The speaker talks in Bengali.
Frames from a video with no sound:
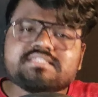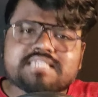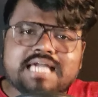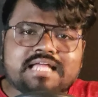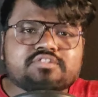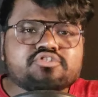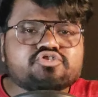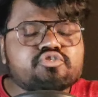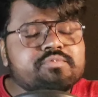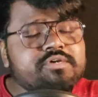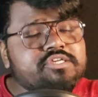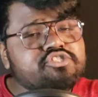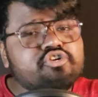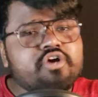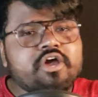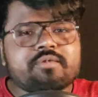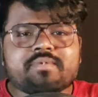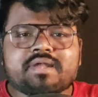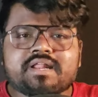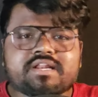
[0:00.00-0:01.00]
চান্সও বেশ
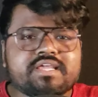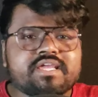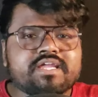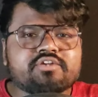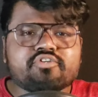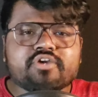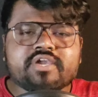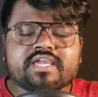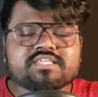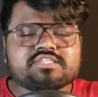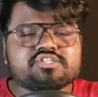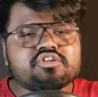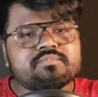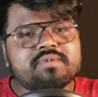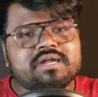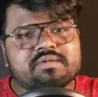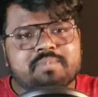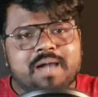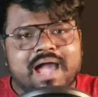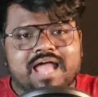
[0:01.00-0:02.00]
কয়েকবার ক্রিয়েট হয়ে গেছিলো
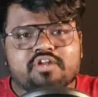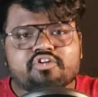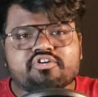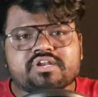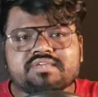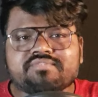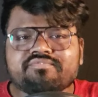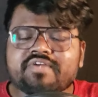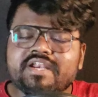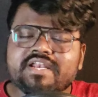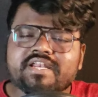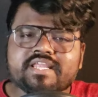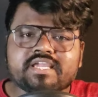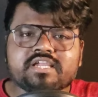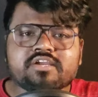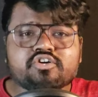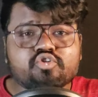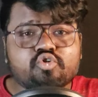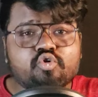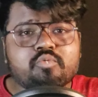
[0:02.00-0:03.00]
বাট ভালো
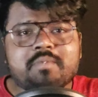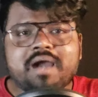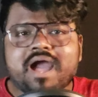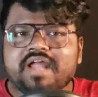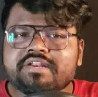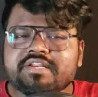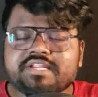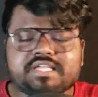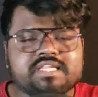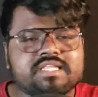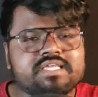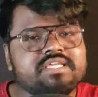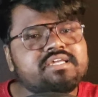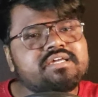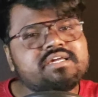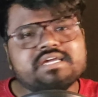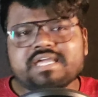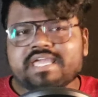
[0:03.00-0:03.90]
ডিফেন্ডিং ক্রোমা টিরি